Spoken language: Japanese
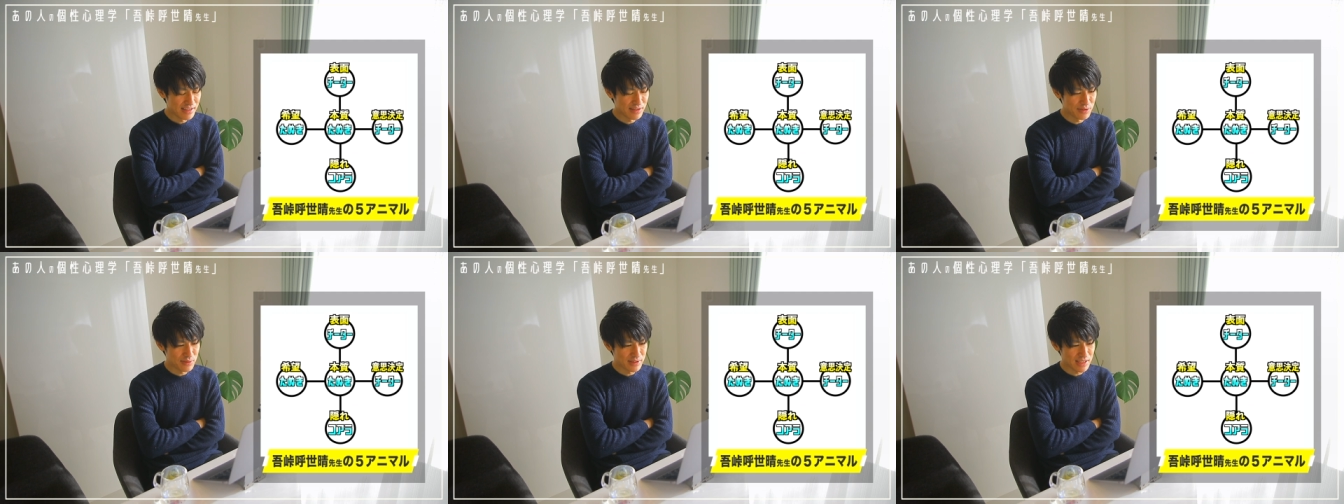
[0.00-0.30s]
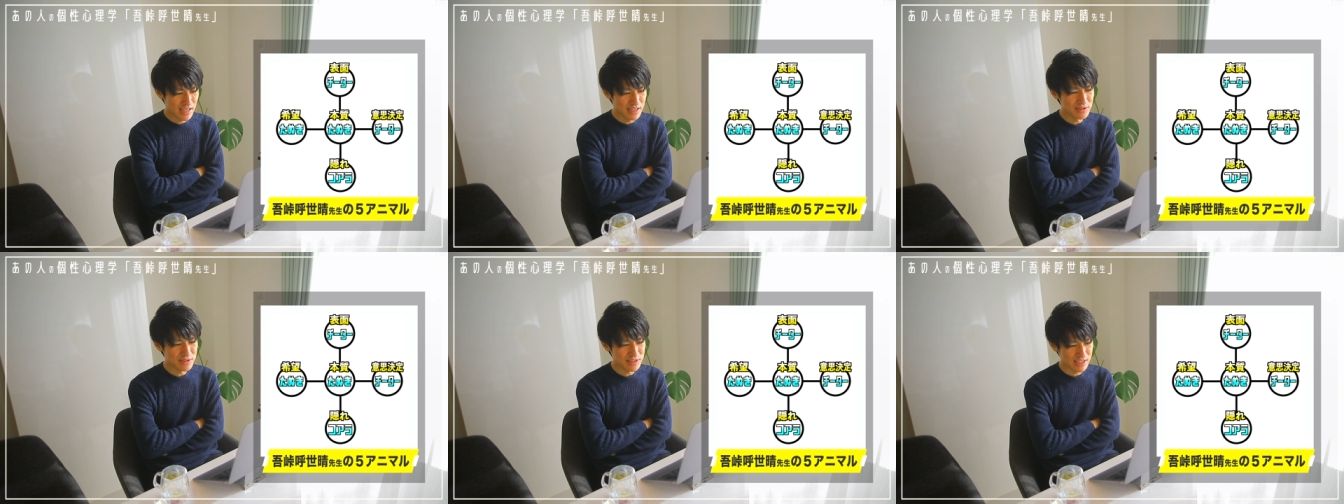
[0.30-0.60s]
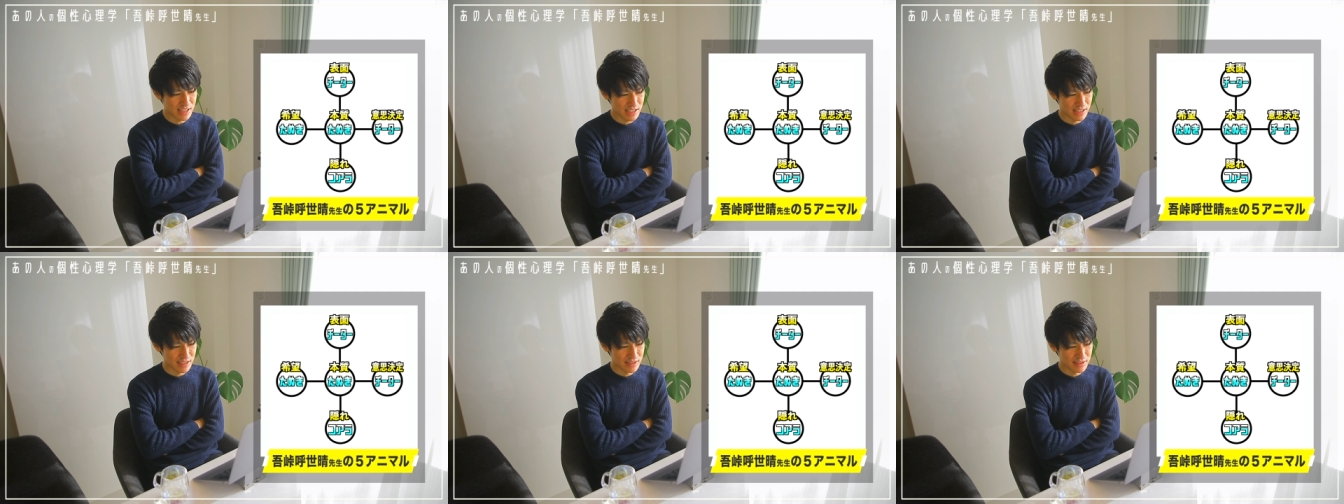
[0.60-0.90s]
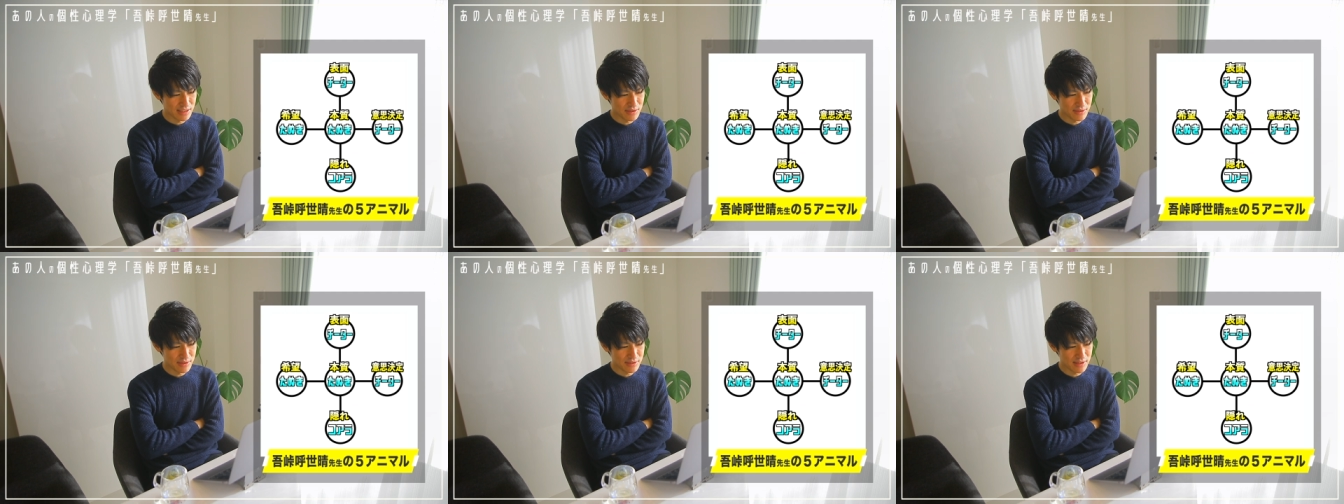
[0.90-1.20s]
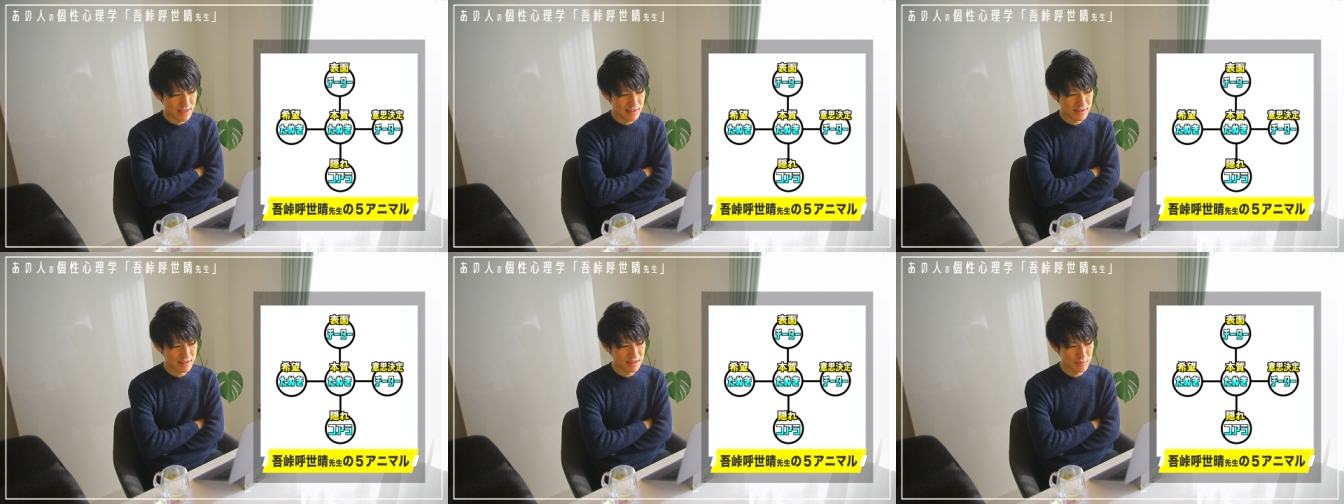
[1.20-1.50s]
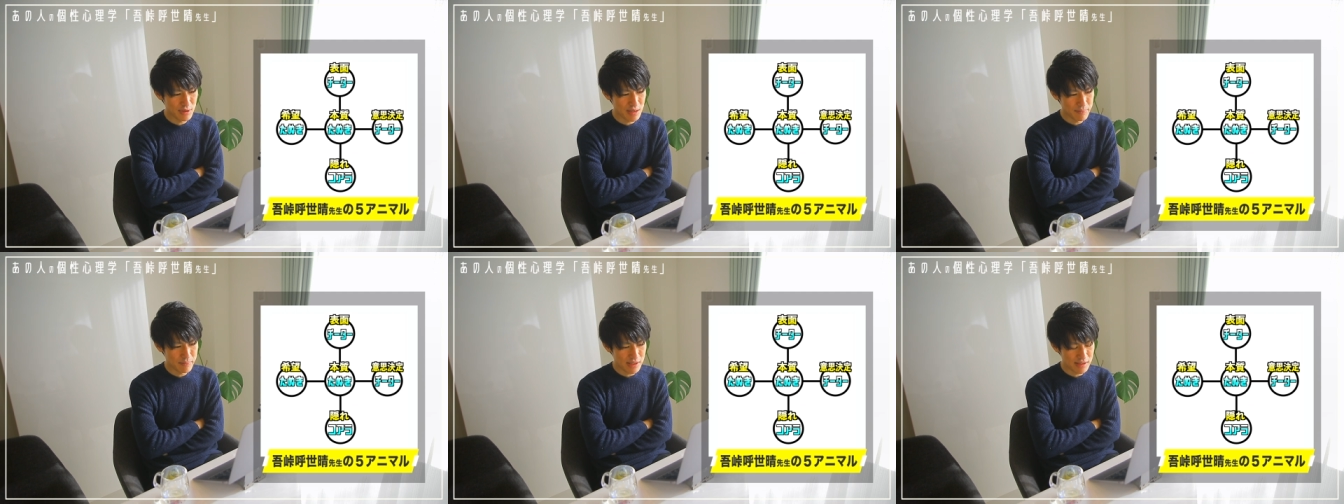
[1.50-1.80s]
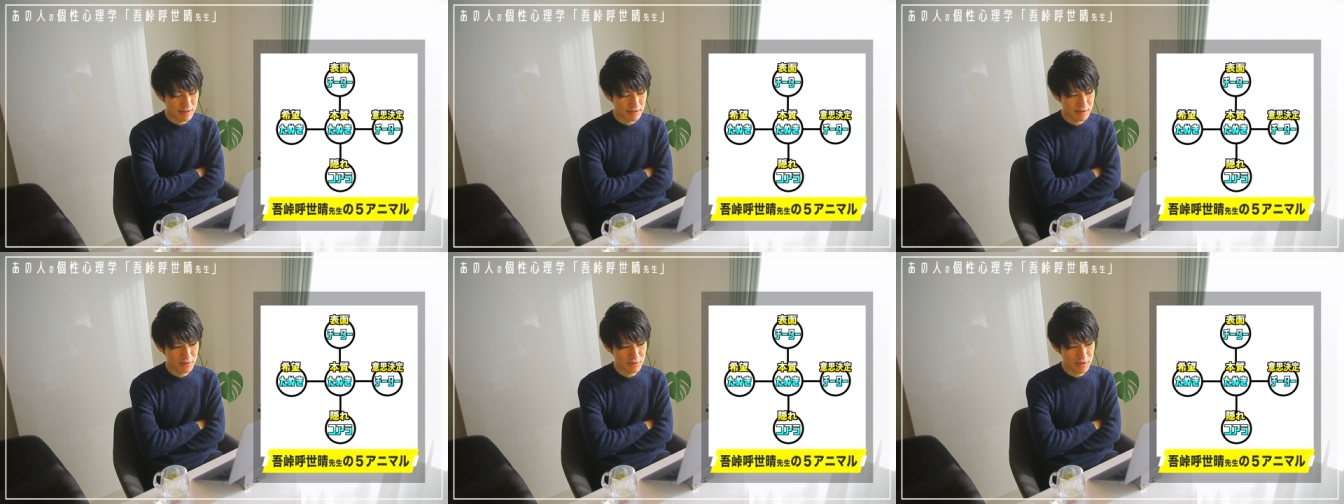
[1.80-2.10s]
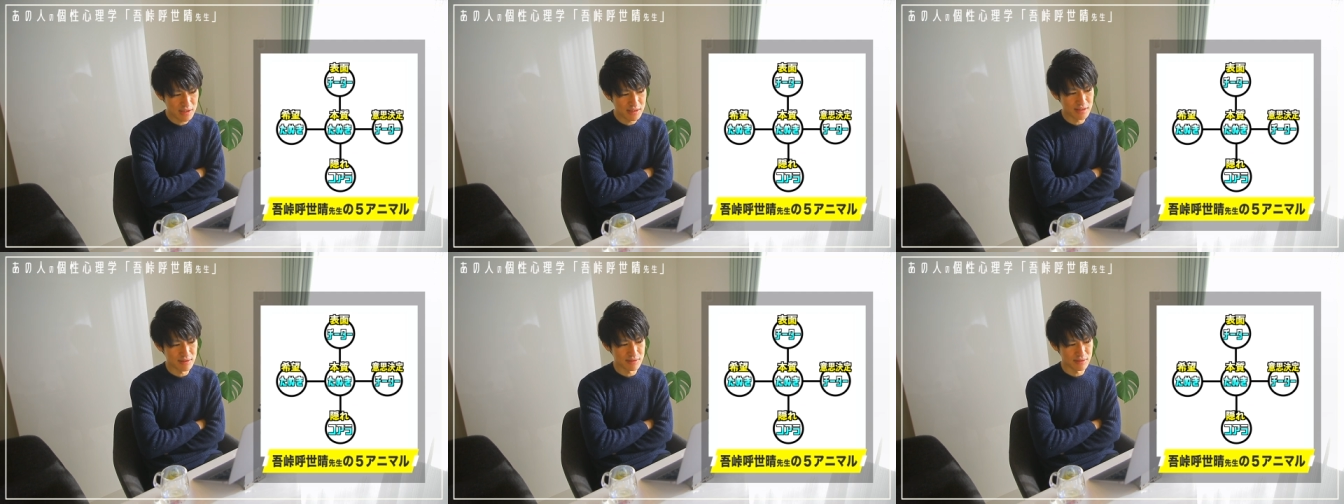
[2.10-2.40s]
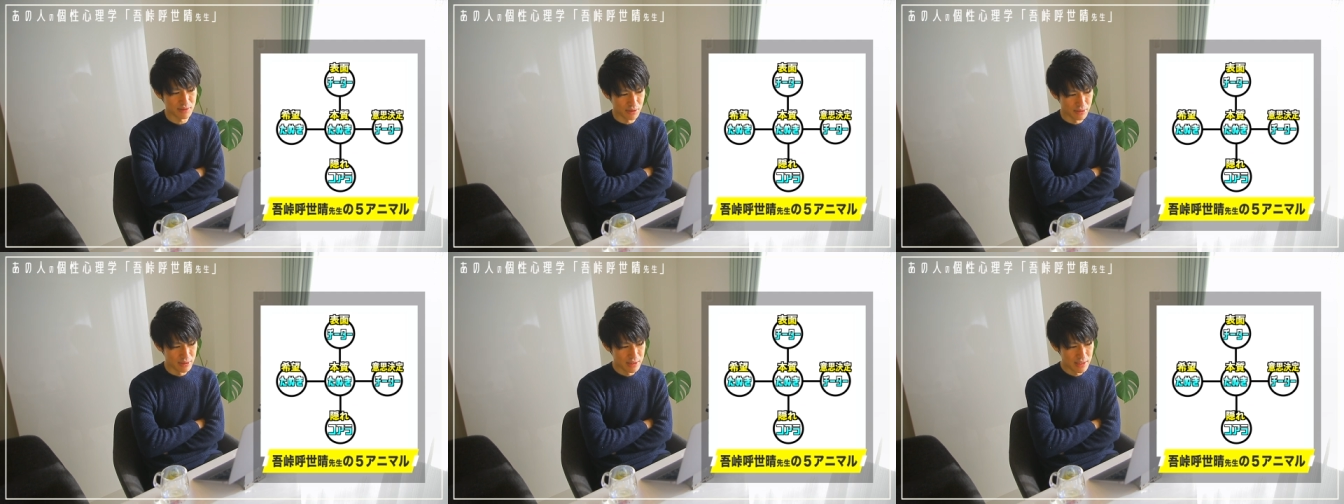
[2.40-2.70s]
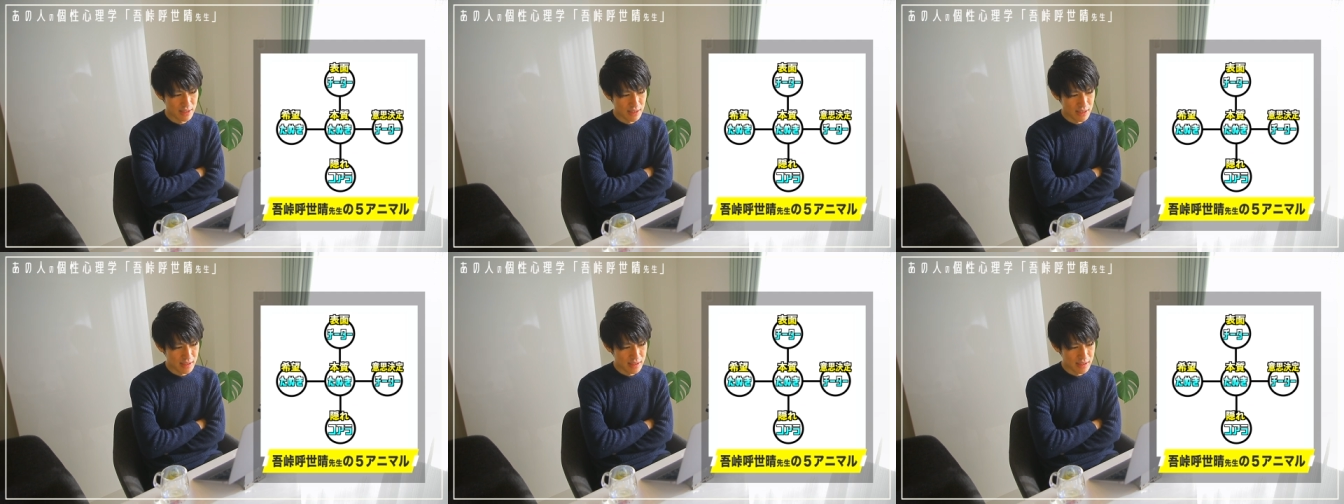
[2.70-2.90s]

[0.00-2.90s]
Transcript: そのタヌキっていう性質もやっぱり強いんですよ。